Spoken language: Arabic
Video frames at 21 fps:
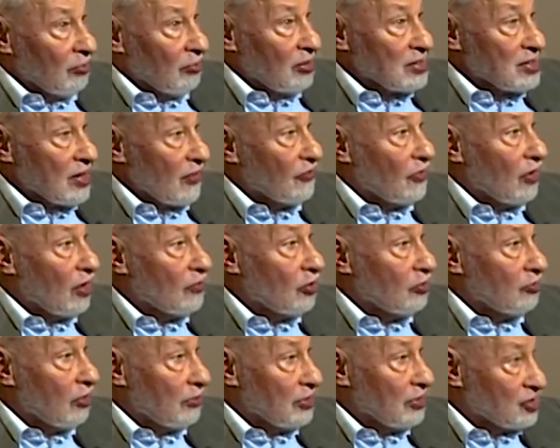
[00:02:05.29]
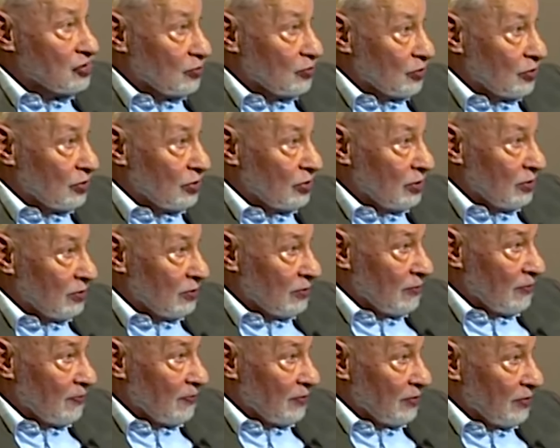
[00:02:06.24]
وصفهم هو بالجبن
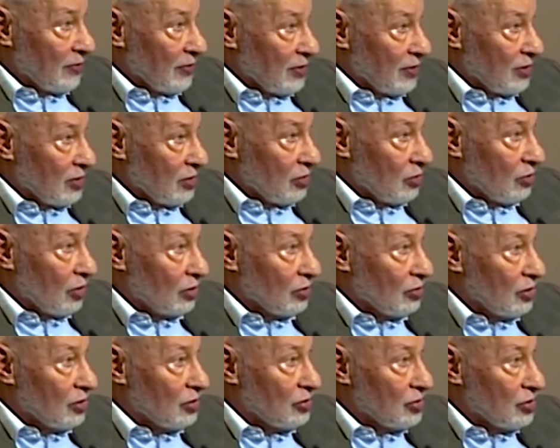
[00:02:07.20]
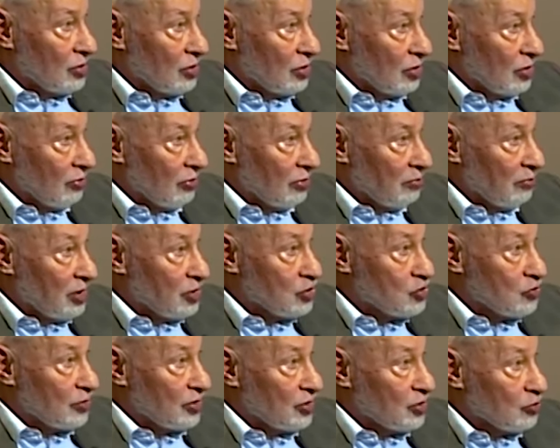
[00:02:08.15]
وصفهم
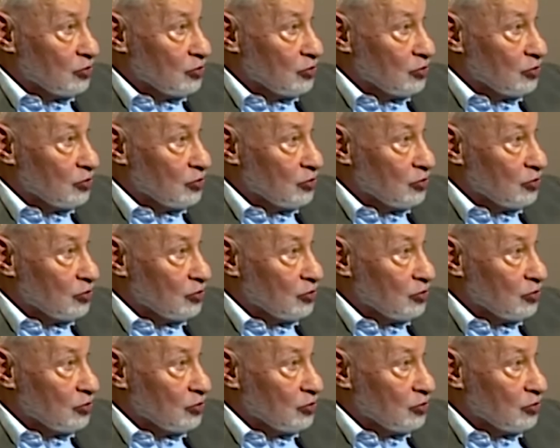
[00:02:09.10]
بالجبن